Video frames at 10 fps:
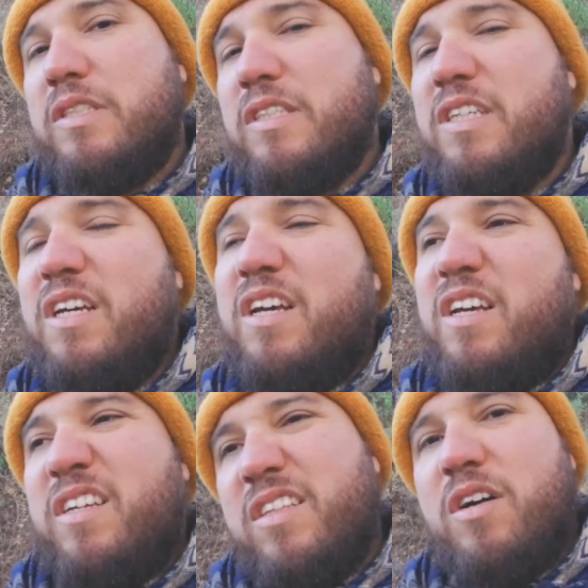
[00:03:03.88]
assim.
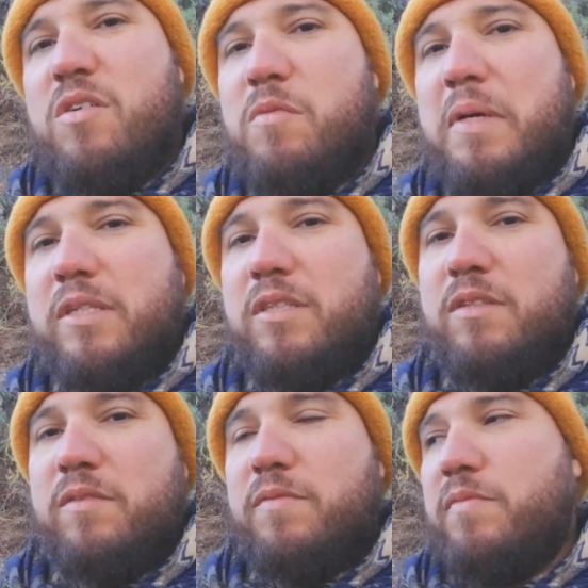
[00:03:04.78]
Então, bem...
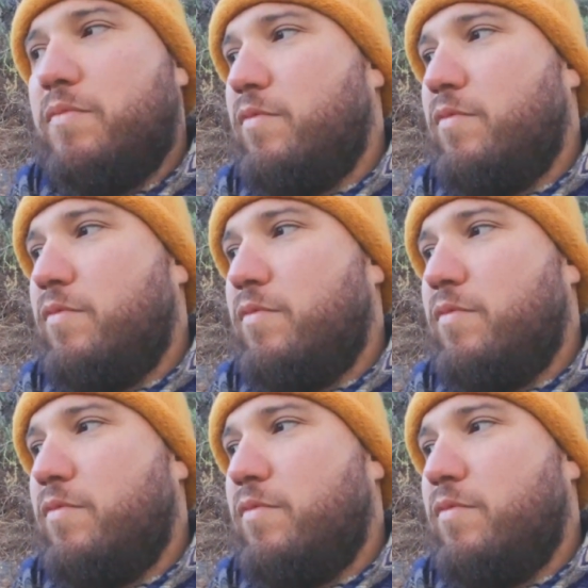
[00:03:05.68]
Não